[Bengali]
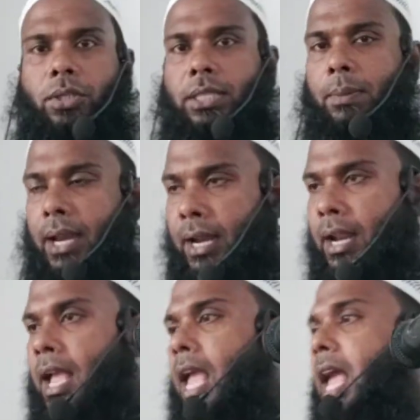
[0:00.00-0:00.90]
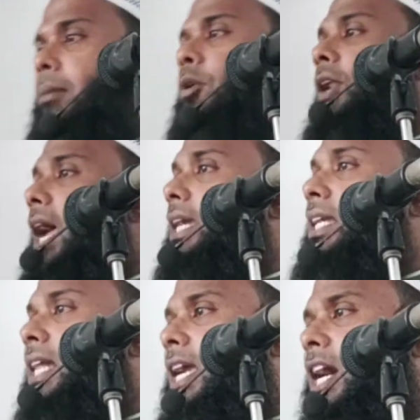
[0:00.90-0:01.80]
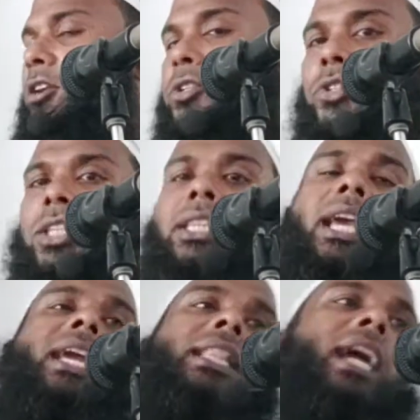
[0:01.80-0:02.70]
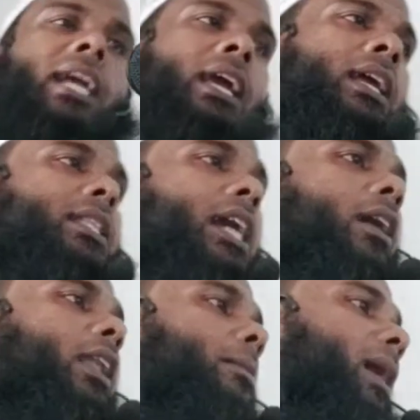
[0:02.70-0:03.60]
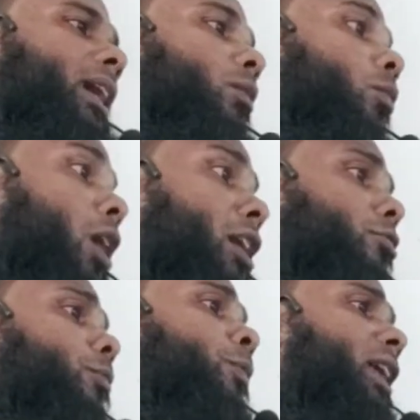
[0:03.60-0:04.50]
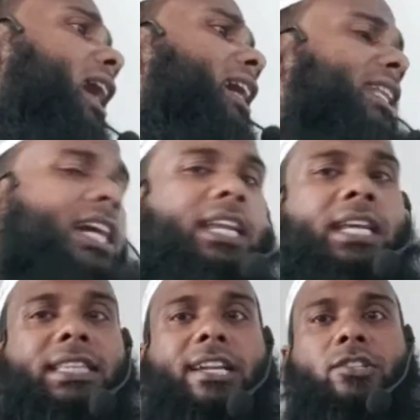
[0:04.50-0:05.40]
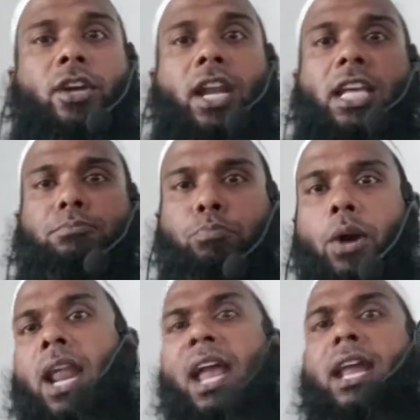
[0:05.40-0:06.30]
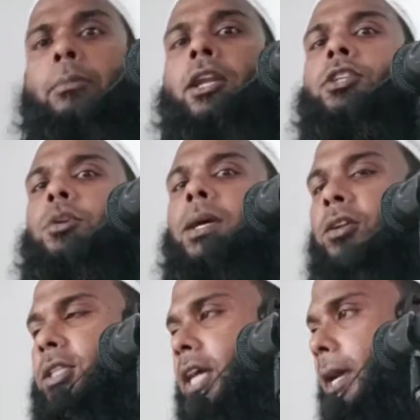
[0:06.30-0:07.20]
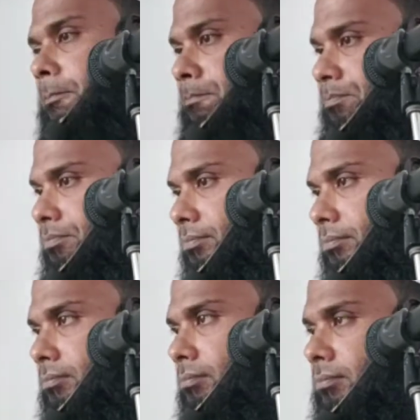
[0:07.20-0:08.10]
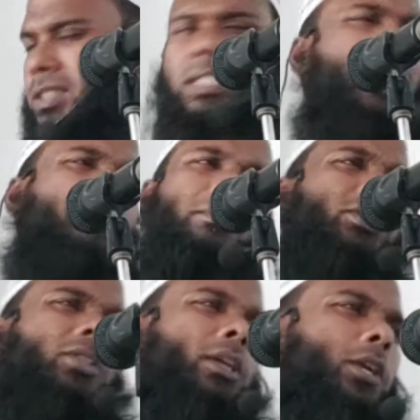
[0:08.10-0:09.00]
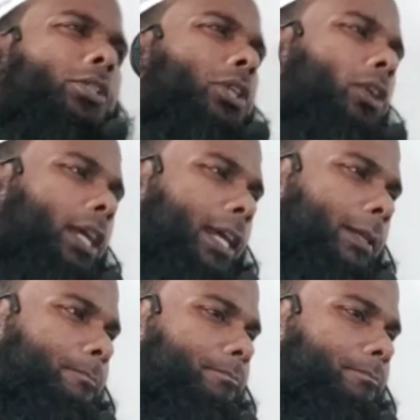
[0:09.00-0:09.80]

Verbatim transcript: করতে পারেন এমন আকিদা কারো যদি থেকে থাকে তাহলে ভাই ওই কুপুরি আকিদা নিয়ে তার সলাৎ পড়া না পড়া সমান কথা তার পবিত্রতা অর্জন হয় নাই